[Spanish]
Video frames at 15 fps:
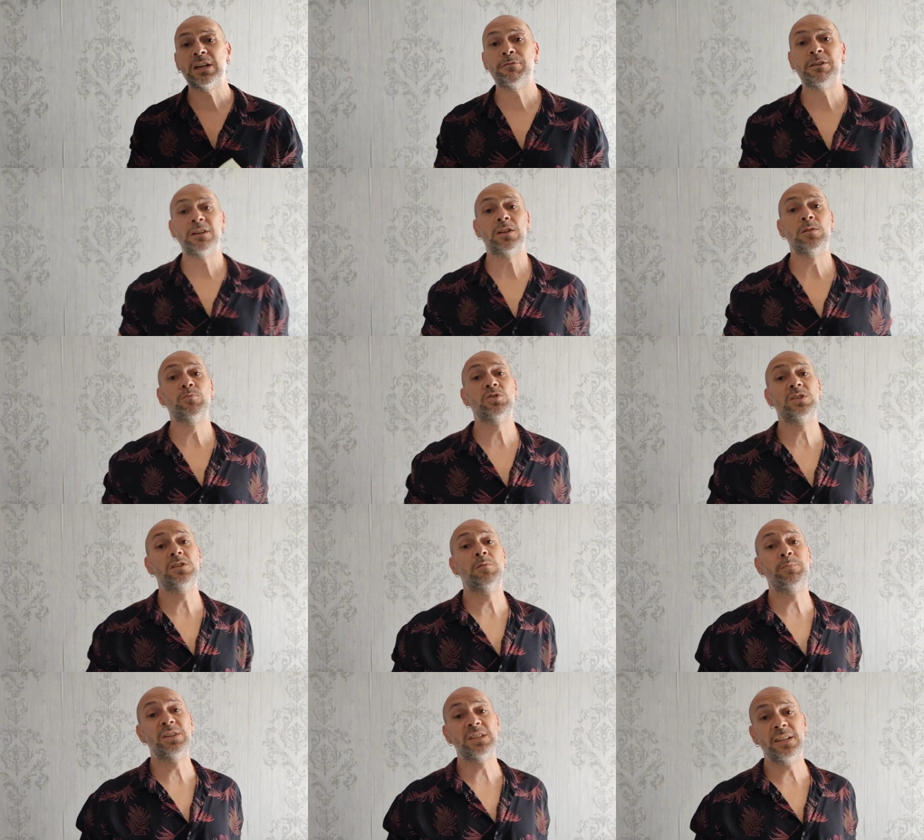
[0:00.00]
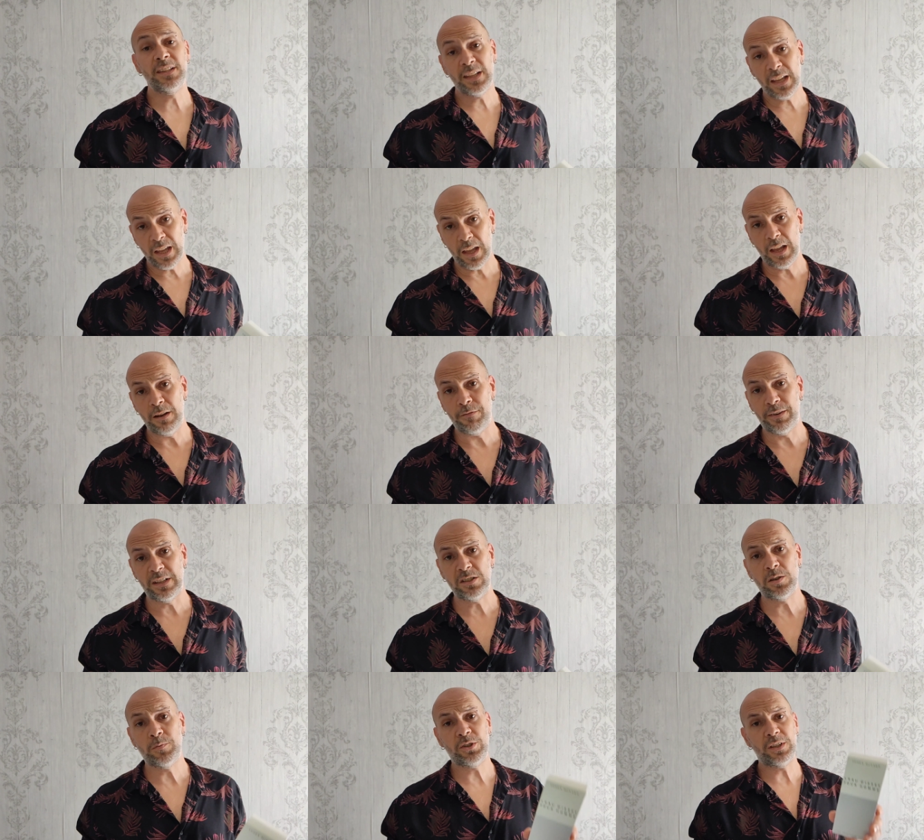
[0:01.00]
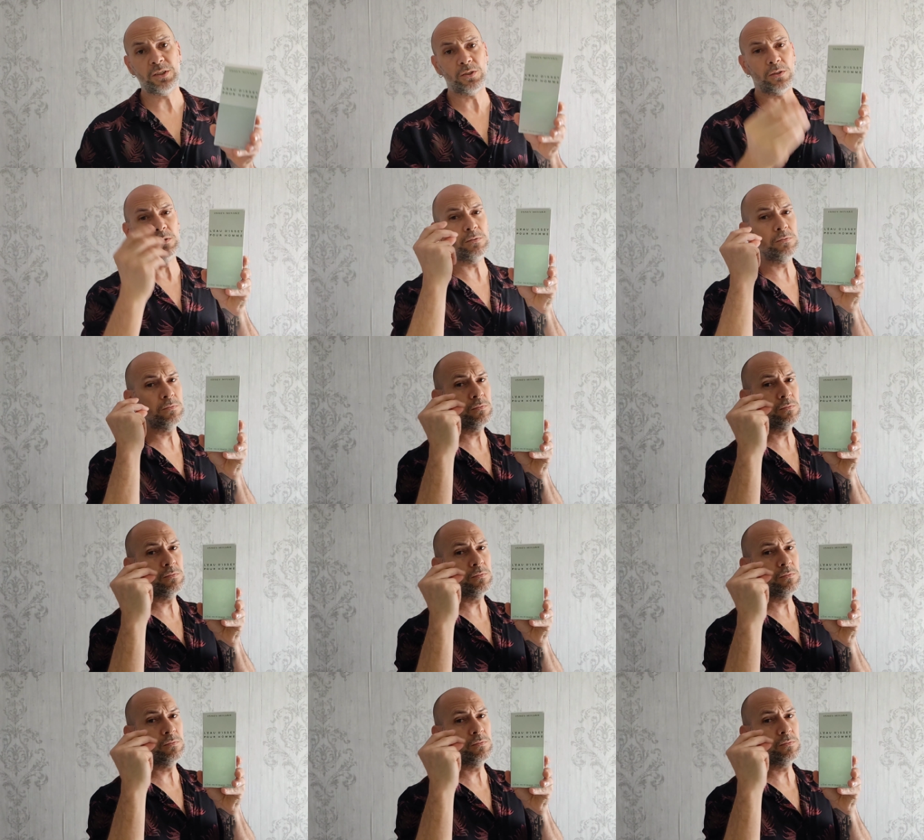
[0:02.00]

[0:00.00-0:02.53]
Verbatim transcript: a ver cómo se nos presenta el frasco por dentro.